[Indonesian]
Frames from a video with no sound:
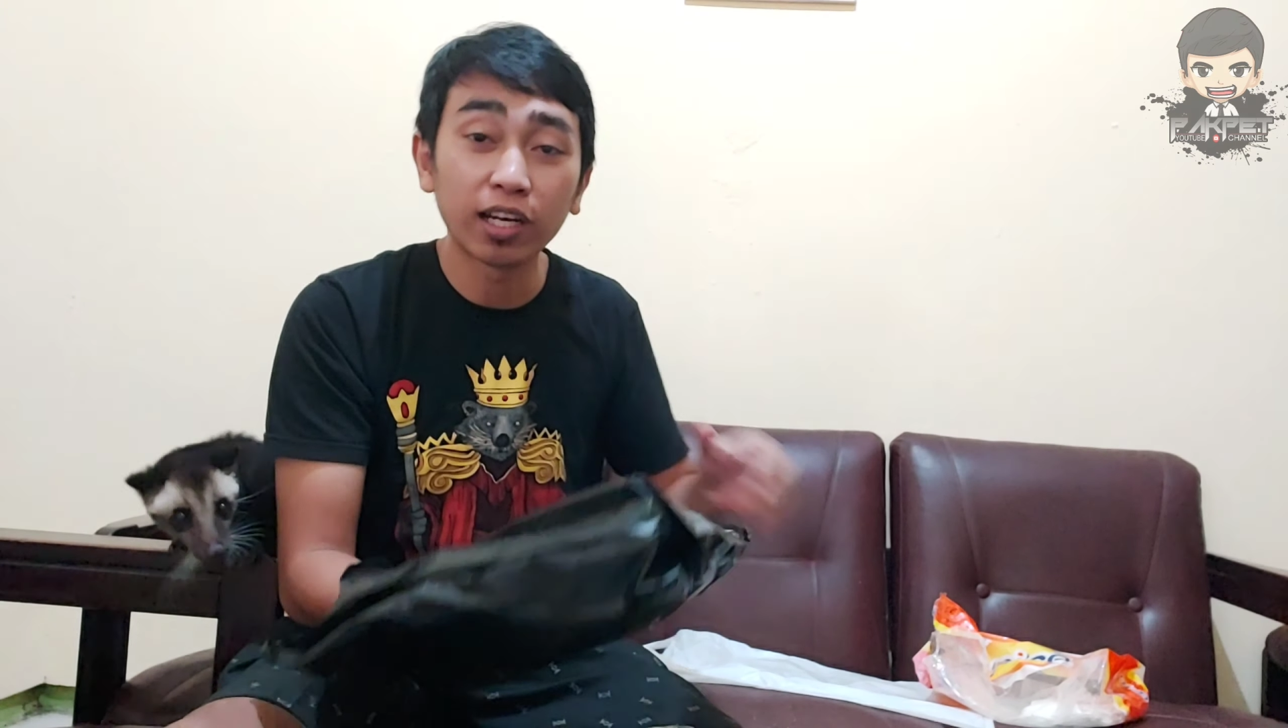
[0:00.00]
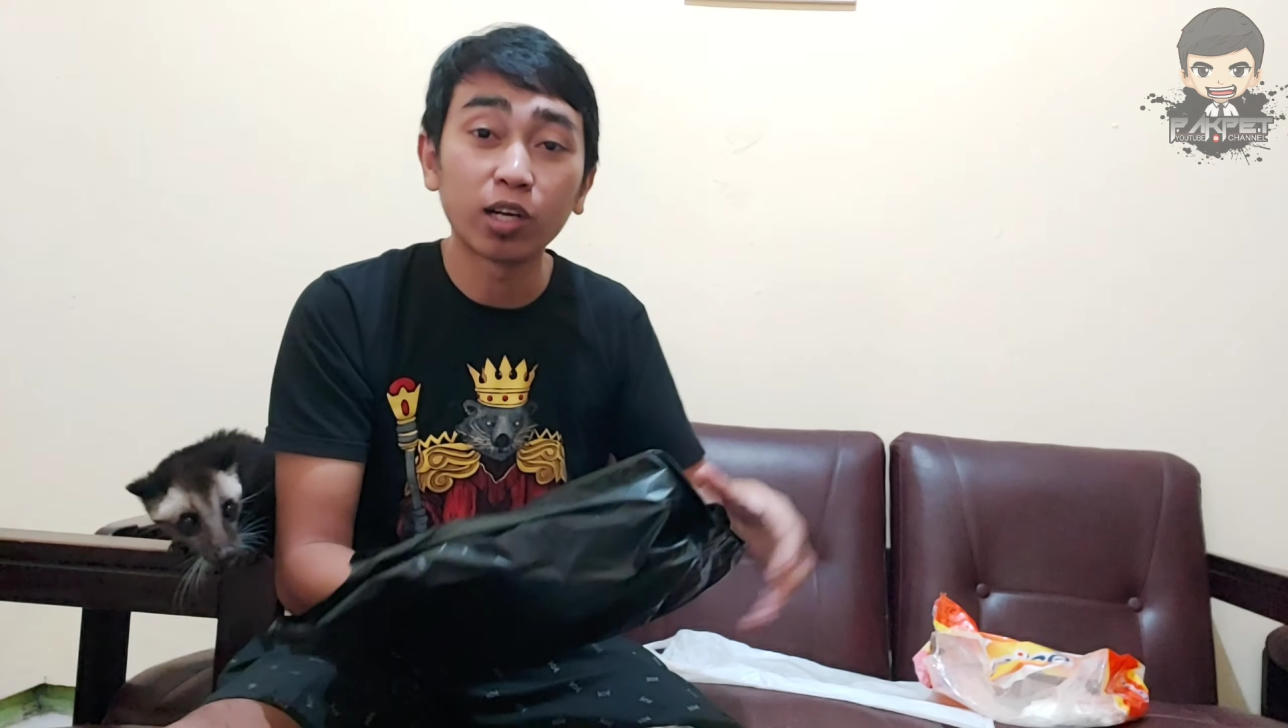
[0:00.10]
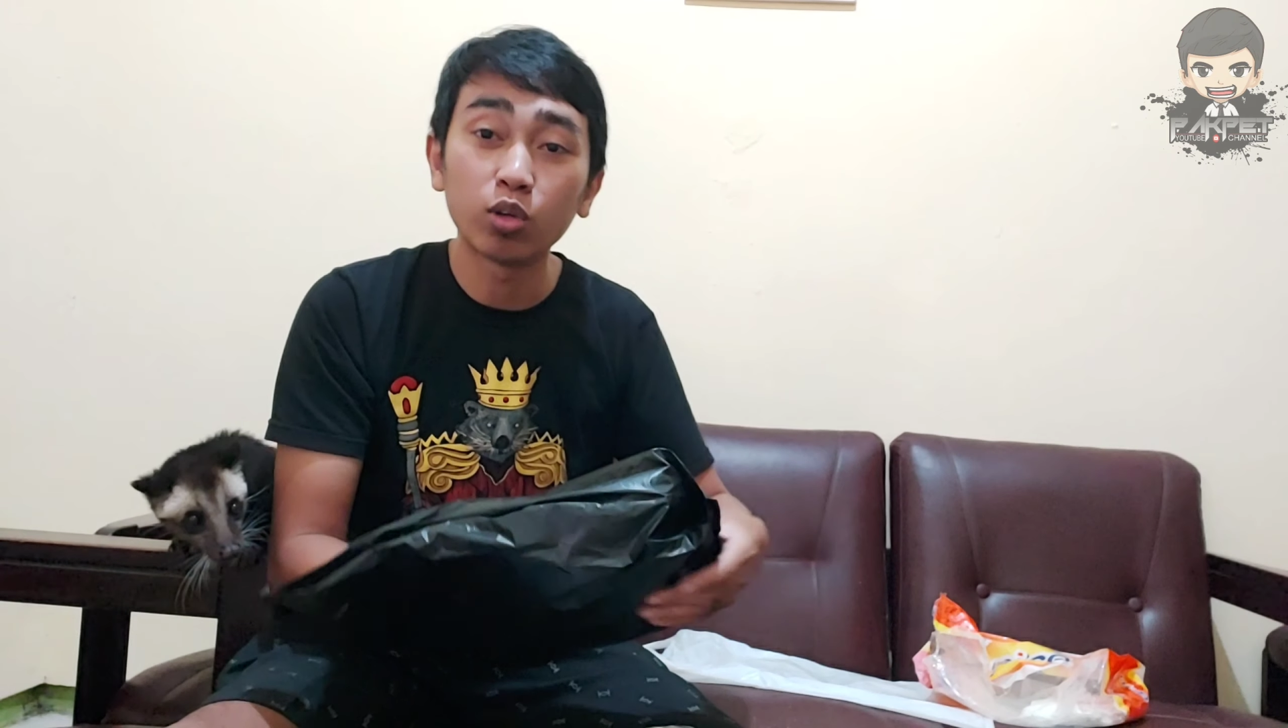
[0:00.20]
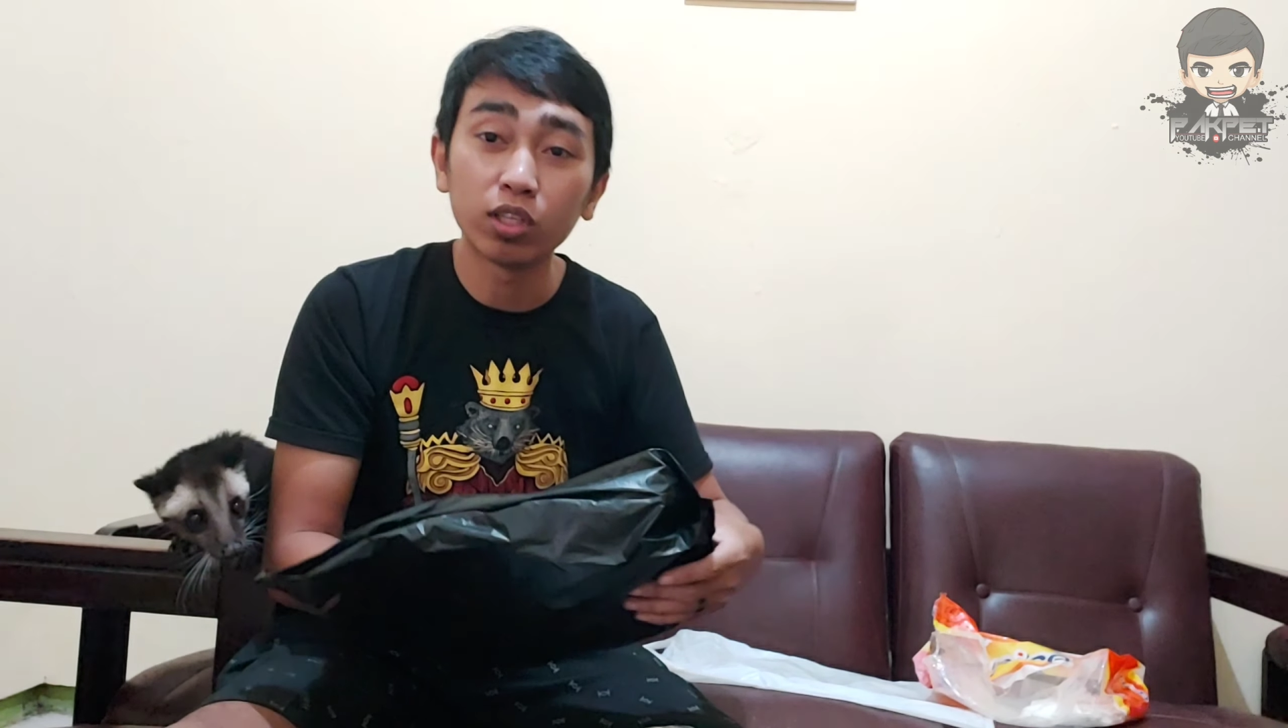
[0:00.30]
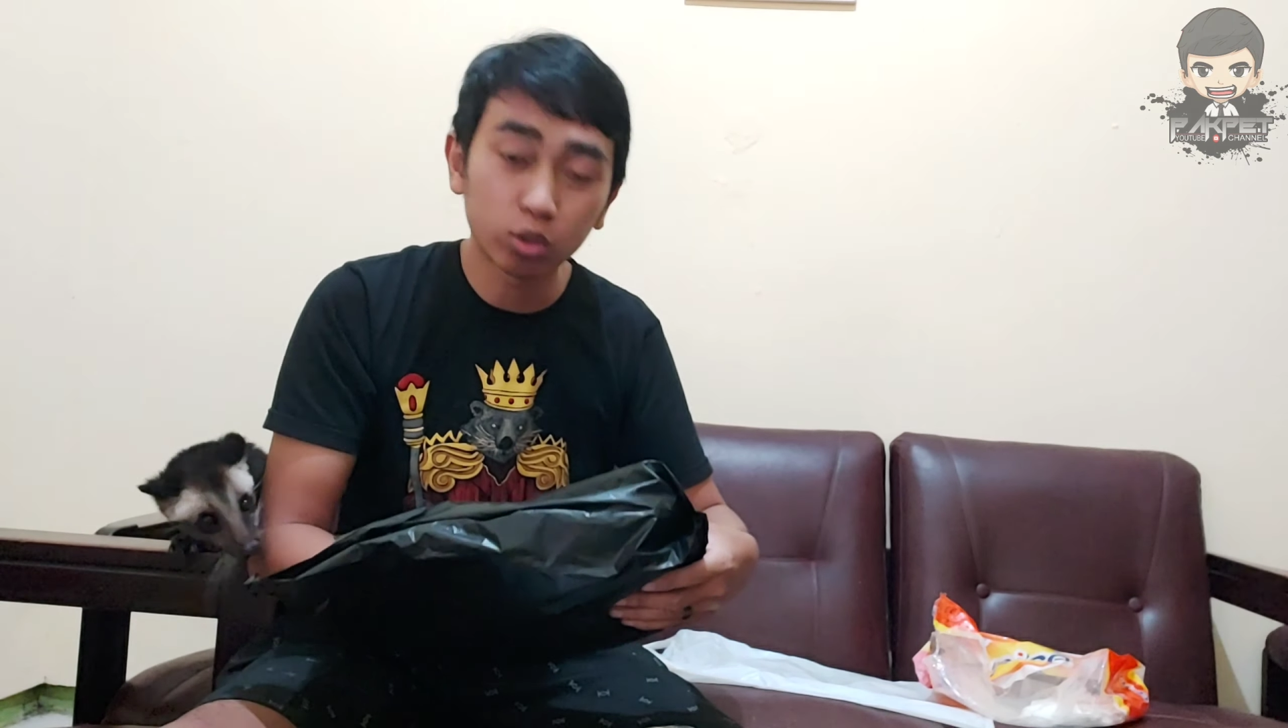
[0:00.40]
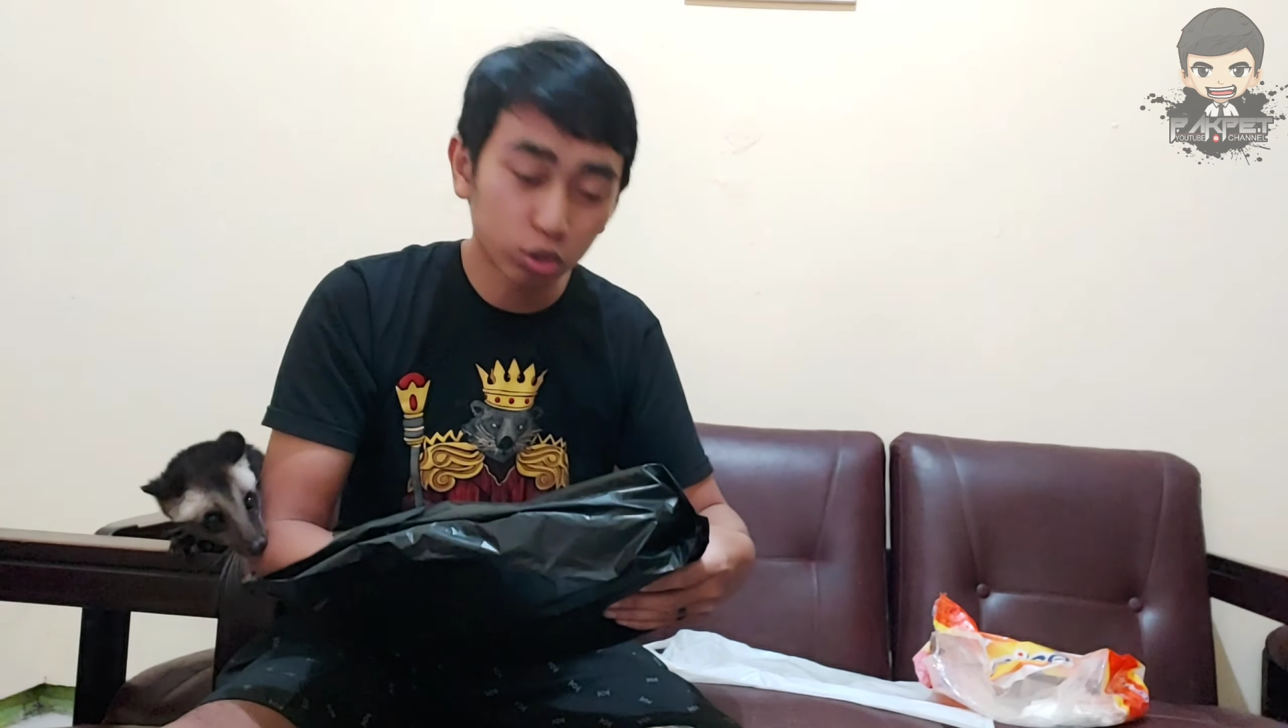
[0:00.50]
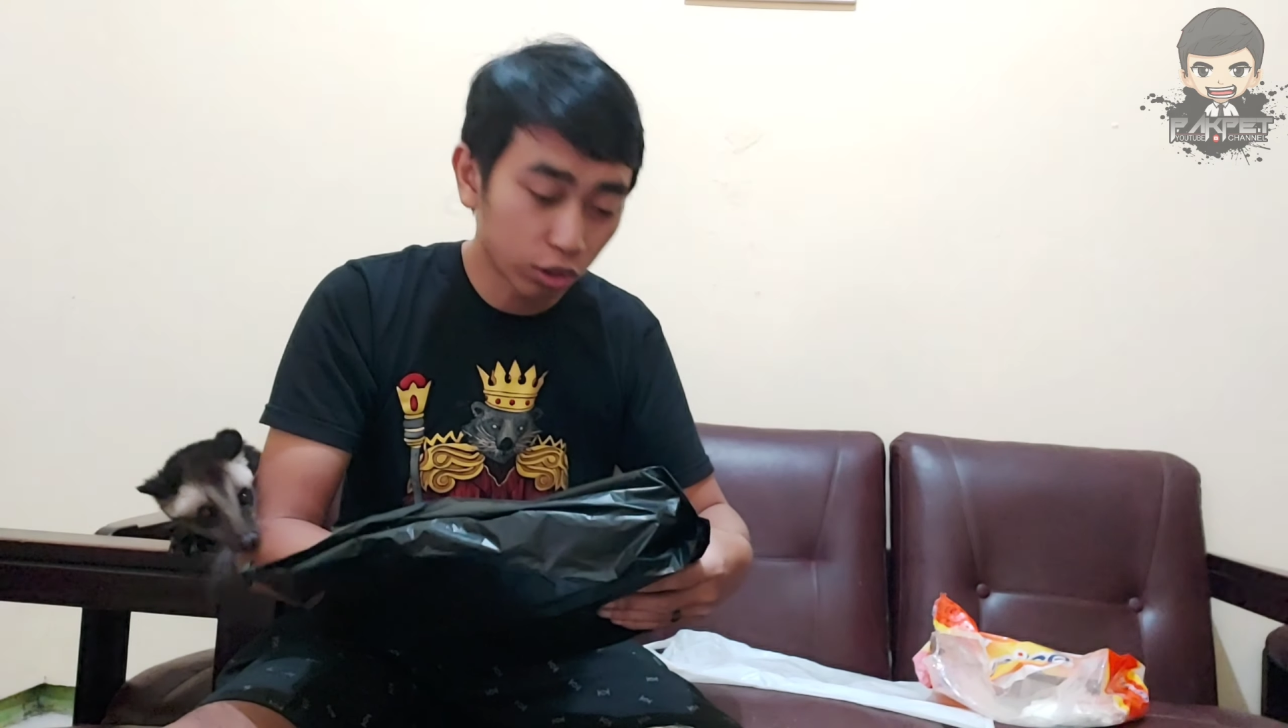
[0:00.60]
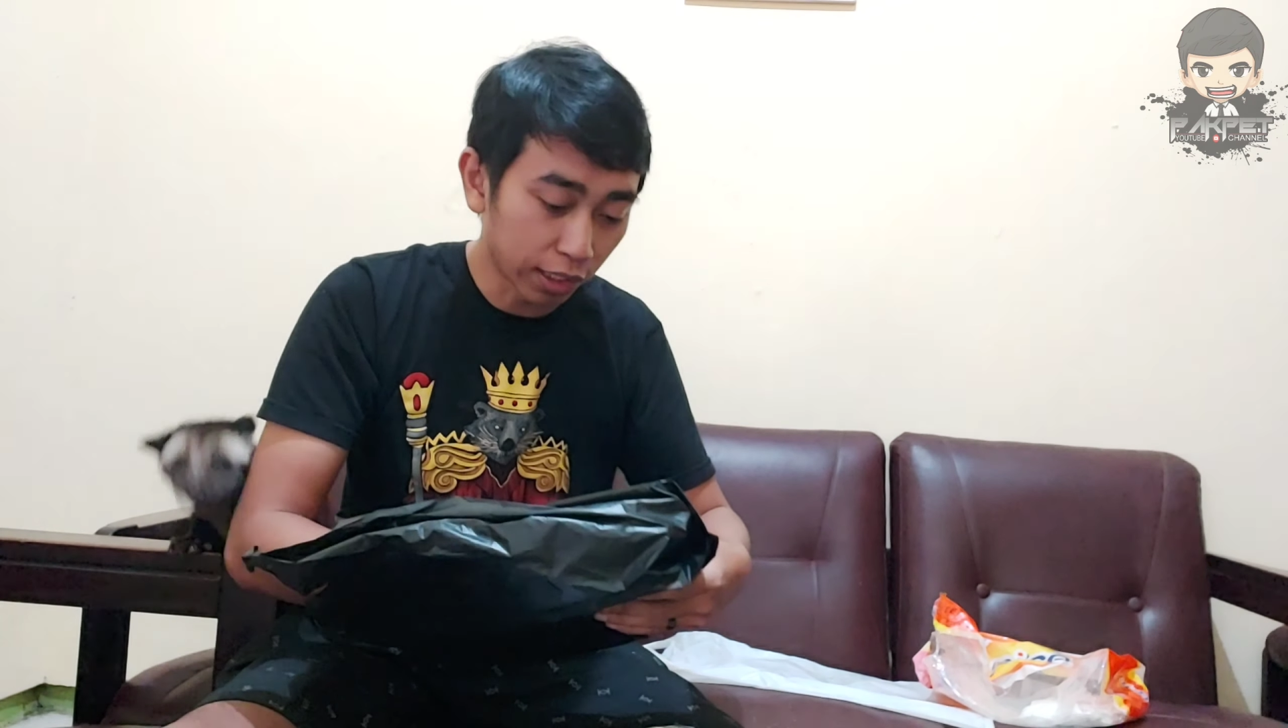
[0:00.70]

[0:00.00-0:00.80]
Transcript: gangguin terus